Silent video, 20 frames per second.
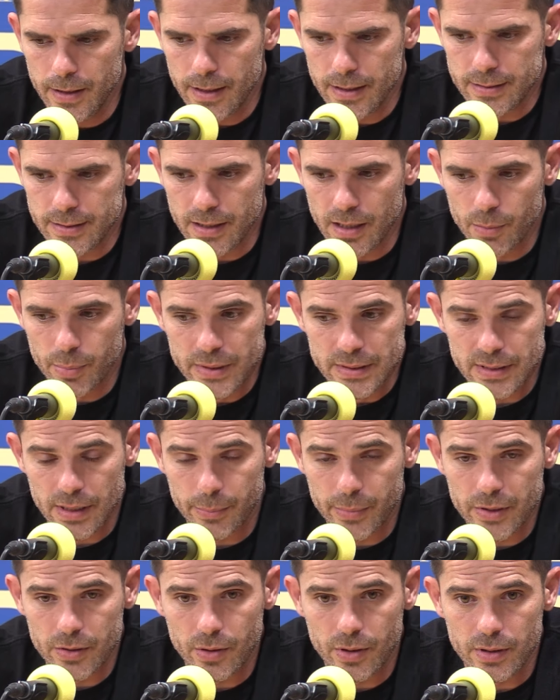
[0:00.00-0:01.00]
Ese era el
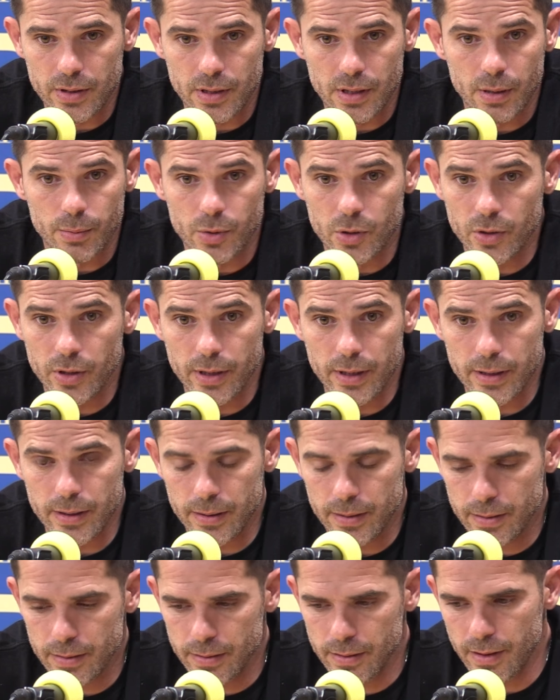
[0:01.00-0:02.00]
pensamiento que teníamos
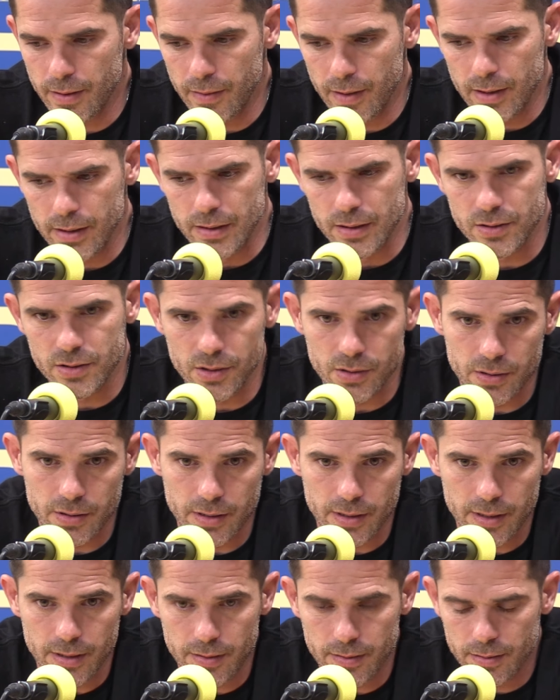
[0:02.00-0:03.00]
desde el inicio
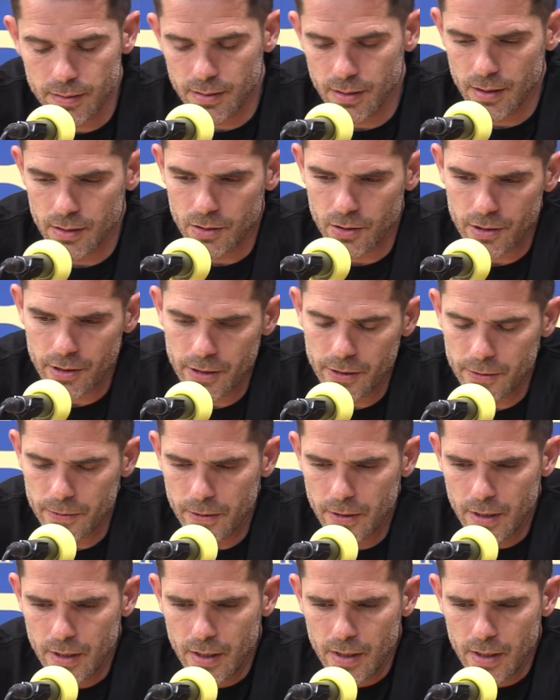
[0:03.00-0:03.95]
del torneo